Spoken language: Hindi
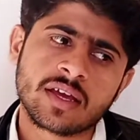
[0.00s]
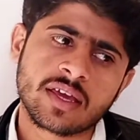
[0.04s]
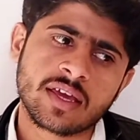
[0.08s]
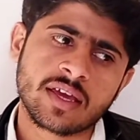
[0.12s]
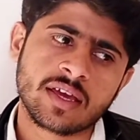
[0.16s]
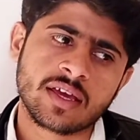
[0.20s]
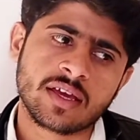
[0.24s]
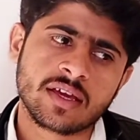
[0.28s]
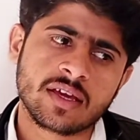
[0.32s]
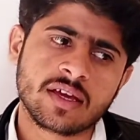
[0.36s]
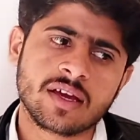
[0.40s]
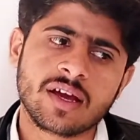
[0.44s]

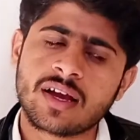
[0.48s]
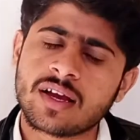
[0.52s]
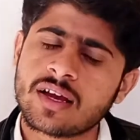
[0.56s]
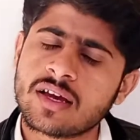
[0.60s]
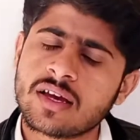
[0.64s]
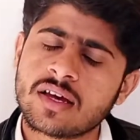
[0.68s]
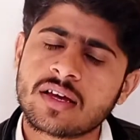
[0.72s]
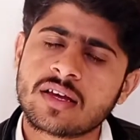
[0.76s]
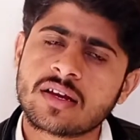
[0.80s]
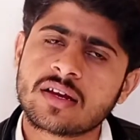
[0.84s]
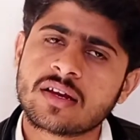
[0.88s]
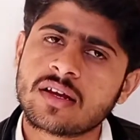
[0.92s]
कि
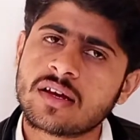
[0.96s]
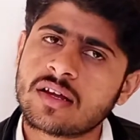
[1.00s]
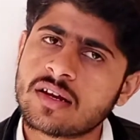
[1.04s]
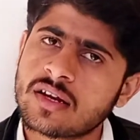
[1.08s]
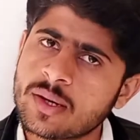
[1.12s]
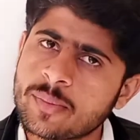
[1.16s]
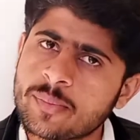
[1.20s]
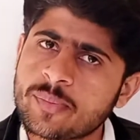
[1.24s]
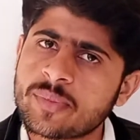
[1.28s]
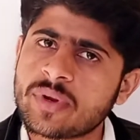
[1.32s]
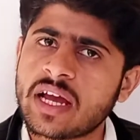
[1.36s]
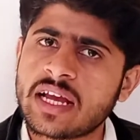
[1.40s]
अगर
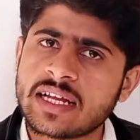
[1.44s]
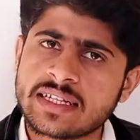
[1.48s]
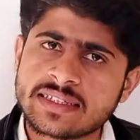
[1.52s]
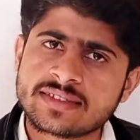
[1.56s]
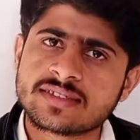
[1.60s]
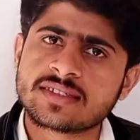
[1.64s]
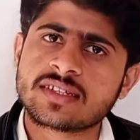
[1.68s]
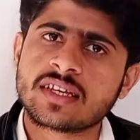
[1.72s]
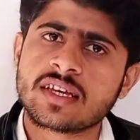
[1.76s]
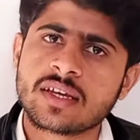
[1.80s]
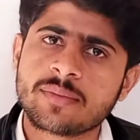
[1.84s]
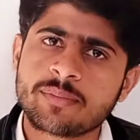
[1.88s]
रिप्टाइल्स
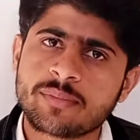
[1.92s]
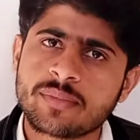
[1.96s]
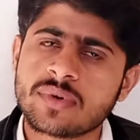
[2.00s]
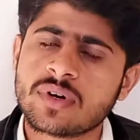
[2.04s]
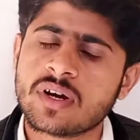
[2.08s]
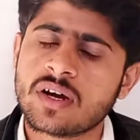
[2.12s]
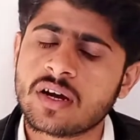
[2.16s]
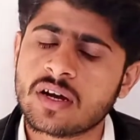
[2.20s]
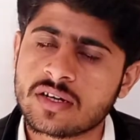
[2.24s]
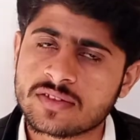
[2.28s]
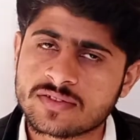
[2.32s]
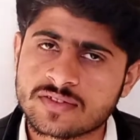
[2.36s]
के
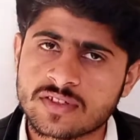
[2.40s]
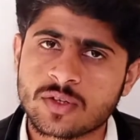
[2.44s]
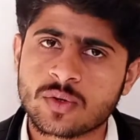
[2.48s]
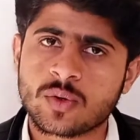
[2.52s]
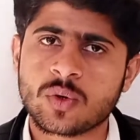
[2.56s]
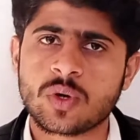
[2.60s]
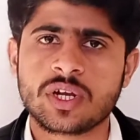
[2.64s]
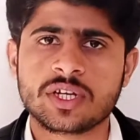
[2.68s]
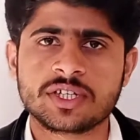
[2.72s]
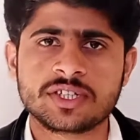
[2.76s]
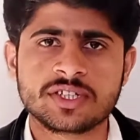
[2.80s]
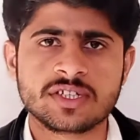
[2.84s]

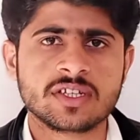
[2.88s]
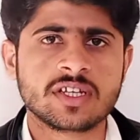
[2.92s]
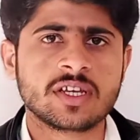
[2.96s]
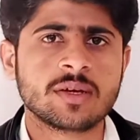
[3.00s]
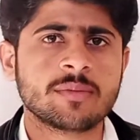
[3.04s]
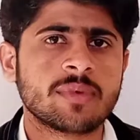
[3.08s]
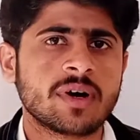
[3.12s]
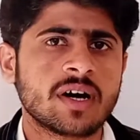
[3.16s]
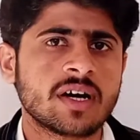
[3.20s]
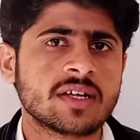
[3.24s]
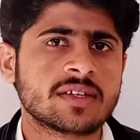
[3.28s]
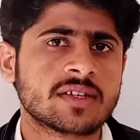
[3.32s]
सर्कुलेशन की
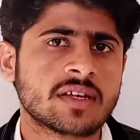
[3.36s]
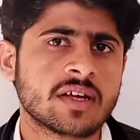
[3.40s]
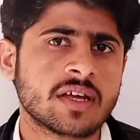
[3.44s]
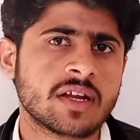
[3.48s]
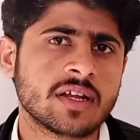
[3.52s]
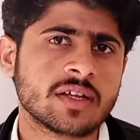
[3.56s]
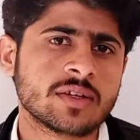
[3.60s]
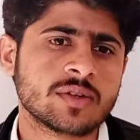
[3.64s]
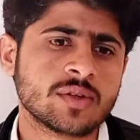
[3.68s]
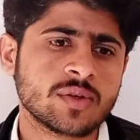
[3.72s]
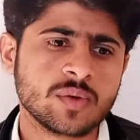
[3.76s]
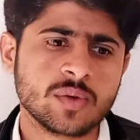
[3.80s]
बात
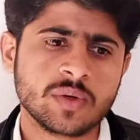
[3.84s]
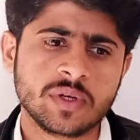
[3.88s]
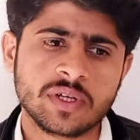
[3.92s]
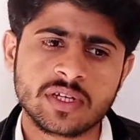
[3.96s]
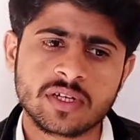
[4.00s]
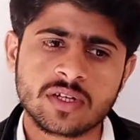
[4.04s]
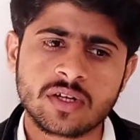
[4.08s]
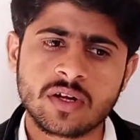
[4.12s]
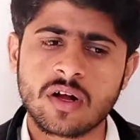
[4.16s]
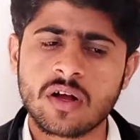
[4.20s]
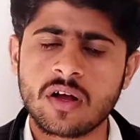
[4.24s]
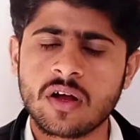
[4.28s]
करें तो
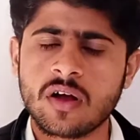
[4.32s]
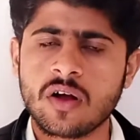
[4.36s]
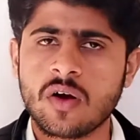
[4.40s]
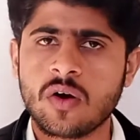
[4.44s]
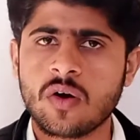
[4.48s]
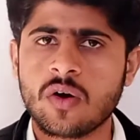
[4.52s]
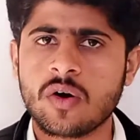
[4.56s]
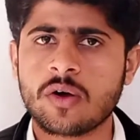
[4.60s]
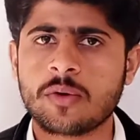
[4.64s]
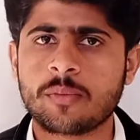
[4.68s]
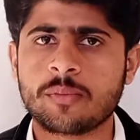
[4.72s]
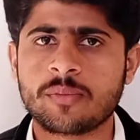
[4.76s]
इनका
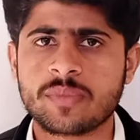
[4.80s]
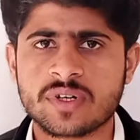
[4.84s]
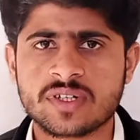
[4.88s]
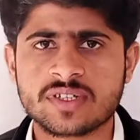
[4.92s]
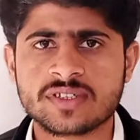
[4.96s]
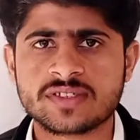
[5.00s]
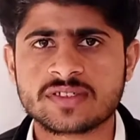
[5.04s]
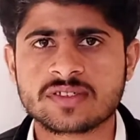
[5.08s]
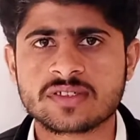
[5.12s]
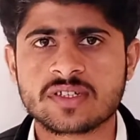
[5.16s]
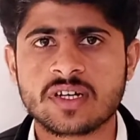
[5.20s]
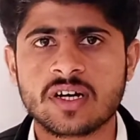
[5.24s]
और
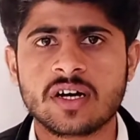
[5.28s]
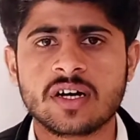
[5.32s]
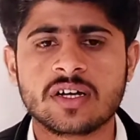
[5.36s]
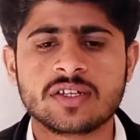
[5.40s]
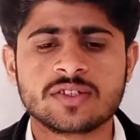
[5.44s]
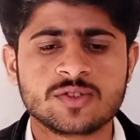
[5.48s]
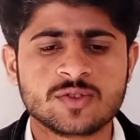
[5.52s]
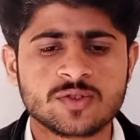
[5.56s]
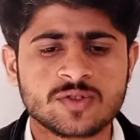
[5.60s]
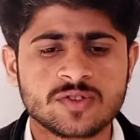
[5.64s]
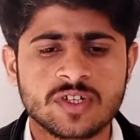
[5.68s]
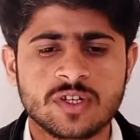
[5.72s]
बर्ड्स का
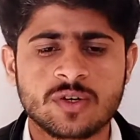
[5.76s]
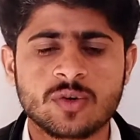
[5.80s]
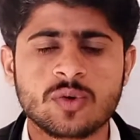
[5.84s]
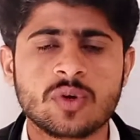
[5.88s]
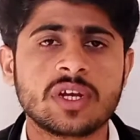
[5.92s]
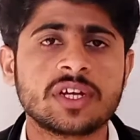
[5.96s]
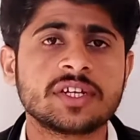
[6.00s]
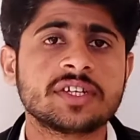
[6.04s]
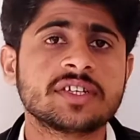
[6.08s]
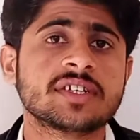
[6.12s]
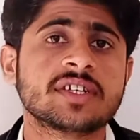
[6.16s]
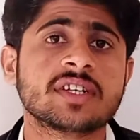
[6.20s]
जो
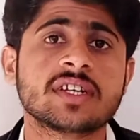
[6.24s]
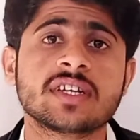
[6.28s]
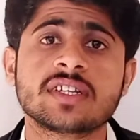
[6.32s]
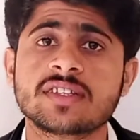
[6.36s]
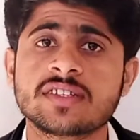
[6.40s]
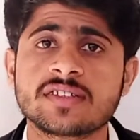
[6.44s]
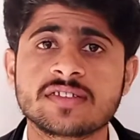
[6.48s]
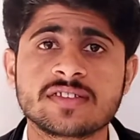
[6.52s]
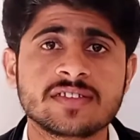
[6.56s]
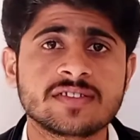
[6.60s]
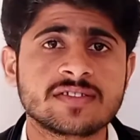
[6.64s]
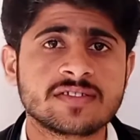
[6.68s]
सर्कुलेशन है
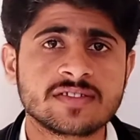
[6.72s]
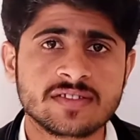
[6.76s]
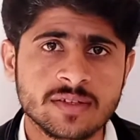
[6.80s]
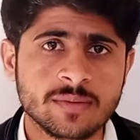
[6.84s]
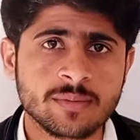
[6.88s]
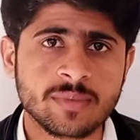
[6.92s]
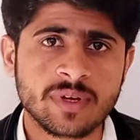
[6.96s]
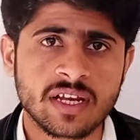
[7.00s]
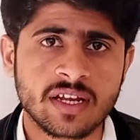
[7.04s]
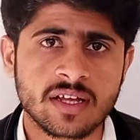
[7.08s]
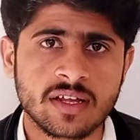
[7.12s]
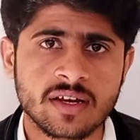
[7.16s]
दिस इज़
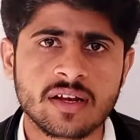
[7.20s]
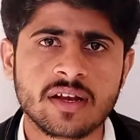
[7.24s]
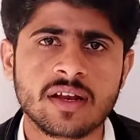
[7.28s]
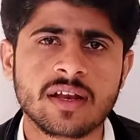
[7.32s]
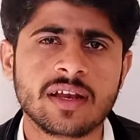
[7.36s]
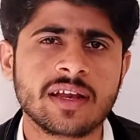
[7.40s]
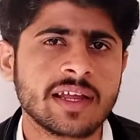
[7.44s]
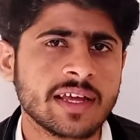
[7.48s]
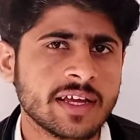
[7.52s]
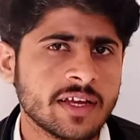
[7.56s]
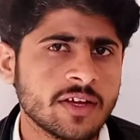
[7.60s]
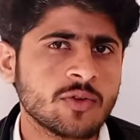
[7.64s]
सिमिलर
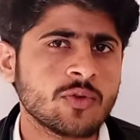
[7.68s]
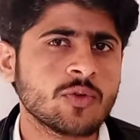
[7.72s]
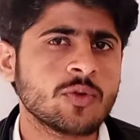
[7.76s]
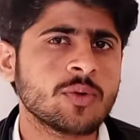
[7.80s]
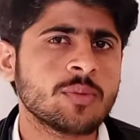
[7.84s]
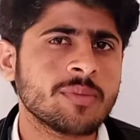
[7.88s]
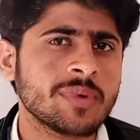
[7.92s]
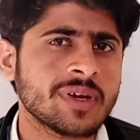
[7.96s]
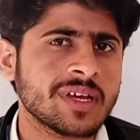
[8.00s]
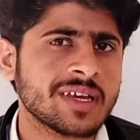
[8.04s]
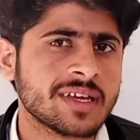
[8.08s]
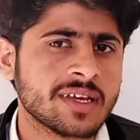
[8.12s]
लेकिन
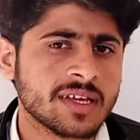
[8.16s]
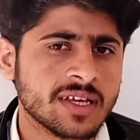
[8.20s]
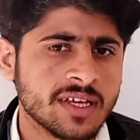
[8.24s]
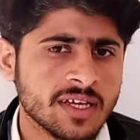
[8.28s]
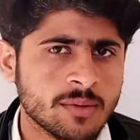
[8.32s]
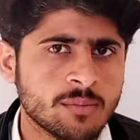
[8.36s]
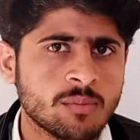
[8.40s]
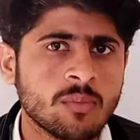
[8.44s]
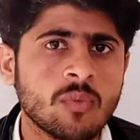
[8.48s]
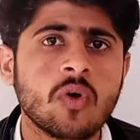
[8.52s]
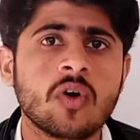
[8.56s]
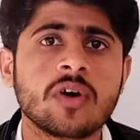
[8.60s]
उनमें
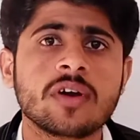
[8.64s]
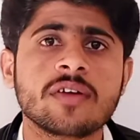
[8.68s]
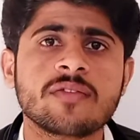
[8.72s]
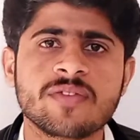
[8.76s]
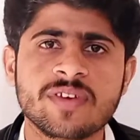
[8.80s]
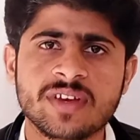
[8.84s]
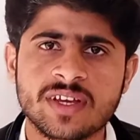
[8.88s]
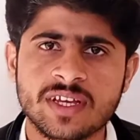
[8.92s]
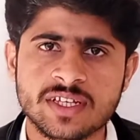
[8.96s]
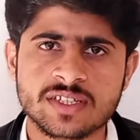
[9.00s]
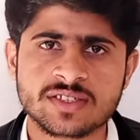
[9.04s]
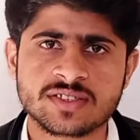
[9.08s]
एक
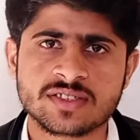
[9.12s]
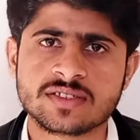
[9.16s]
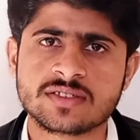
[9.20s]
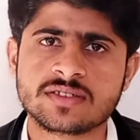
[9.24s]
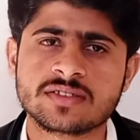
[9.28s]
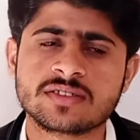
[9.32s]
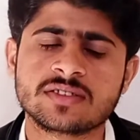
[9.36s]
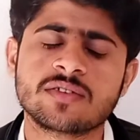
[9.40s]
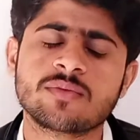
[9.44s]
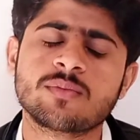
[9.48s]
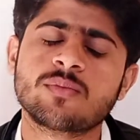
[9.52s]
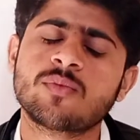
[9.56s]
मॉडिफिकेशन
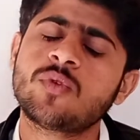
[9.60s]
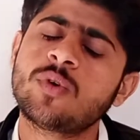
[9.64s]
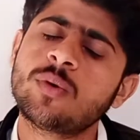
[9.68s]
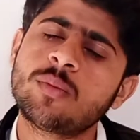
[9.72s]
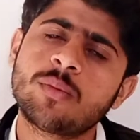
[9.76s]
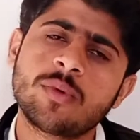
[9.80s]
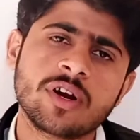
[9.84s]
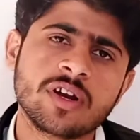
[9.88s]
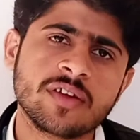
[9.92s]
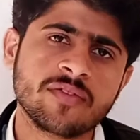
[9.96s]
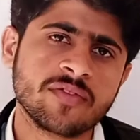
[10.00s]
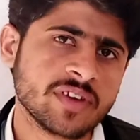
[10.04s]
है वो
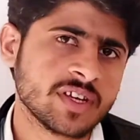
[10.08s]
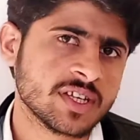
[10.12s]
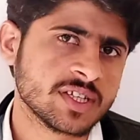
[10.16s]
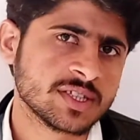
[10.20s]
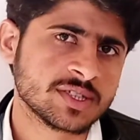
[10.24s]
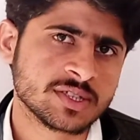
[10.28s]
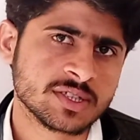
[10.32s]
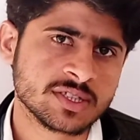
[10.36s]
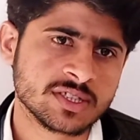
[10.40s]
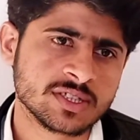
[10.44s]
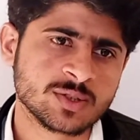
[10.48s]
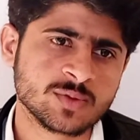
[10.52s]

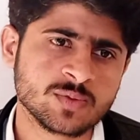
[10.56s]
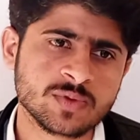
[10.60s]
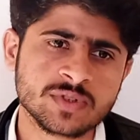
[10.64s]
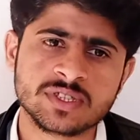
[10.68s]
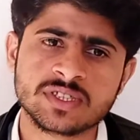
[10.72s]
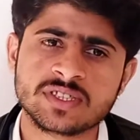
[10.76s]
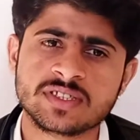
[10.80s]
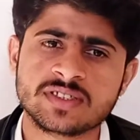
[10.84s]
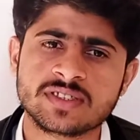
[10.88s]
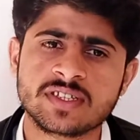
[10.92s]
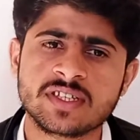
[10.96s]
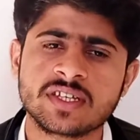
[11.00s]
मॉडिफिकेशन इस
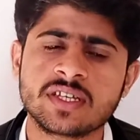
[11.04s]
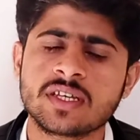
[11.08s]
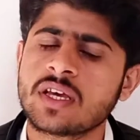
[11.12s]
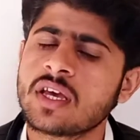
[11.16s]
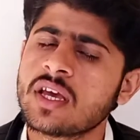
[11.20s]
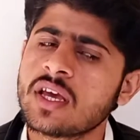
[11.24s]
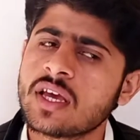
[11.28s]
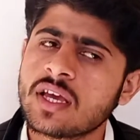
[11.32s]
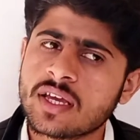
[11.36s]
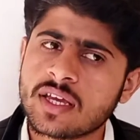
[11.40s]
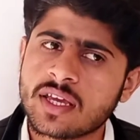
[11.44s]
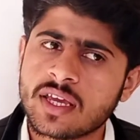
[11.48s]
वजह से
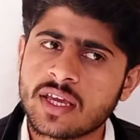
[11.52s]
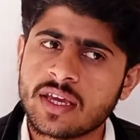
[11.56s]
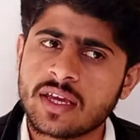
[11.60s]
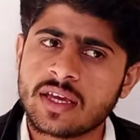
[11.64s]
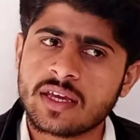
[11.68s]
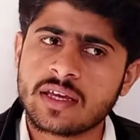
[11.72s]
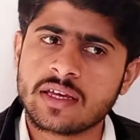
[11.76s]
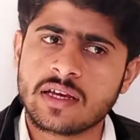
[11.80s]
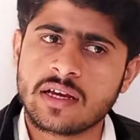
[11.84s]
कि